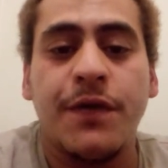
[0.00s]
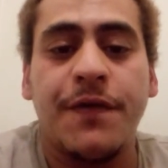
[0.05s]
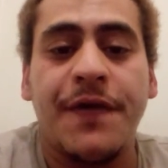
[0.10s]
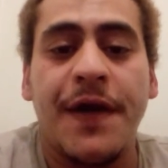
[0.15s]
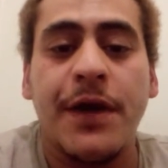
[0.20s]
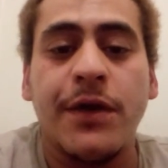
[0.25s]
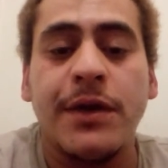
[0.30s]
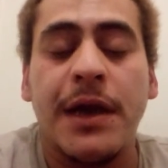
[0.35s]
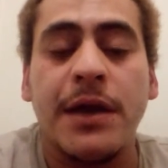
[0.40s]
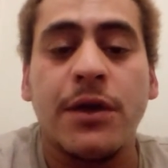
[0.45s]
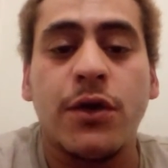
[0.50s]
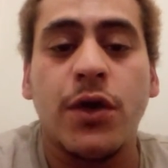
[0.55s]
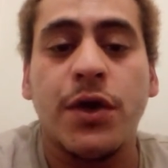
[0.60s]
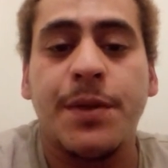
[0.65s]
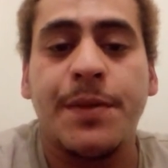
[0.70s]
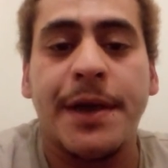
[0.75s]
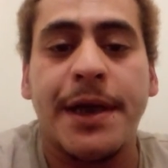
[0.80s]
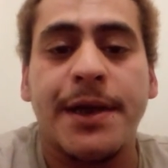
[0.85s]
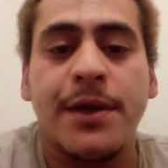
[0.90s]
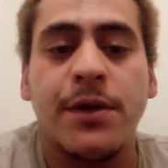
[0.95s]
C'est-à-dire qu'ils
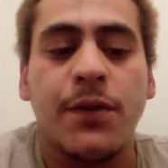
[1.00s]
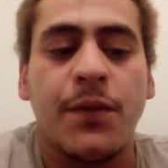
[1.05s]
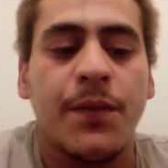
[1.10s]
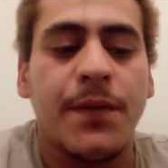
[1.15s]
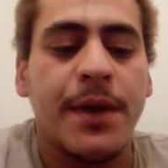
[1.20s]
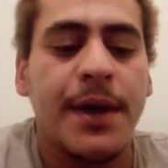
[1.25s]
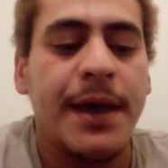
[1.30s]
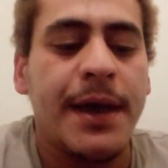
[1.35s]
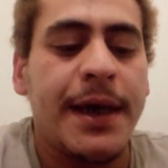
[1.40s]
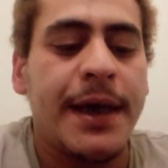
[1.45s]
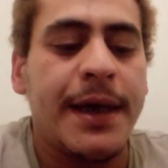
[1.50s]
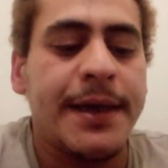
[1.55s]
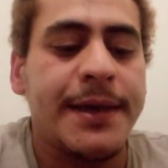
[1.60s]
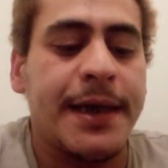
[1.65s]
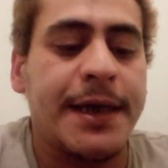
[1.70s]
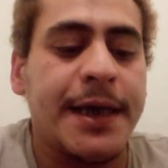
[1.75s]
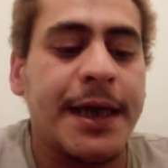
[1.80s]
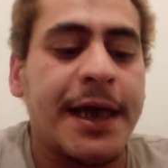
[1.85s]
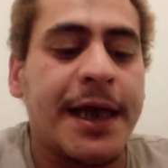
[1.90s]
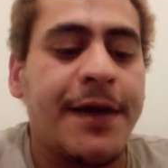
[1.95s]
vont vous donner les
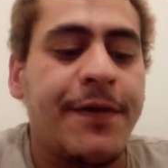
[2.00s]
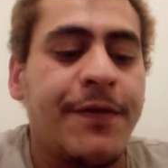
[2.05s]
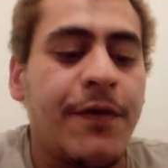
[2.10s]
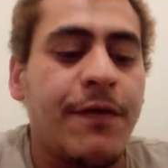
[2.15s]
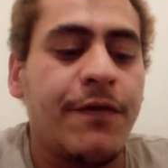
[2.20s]
éléments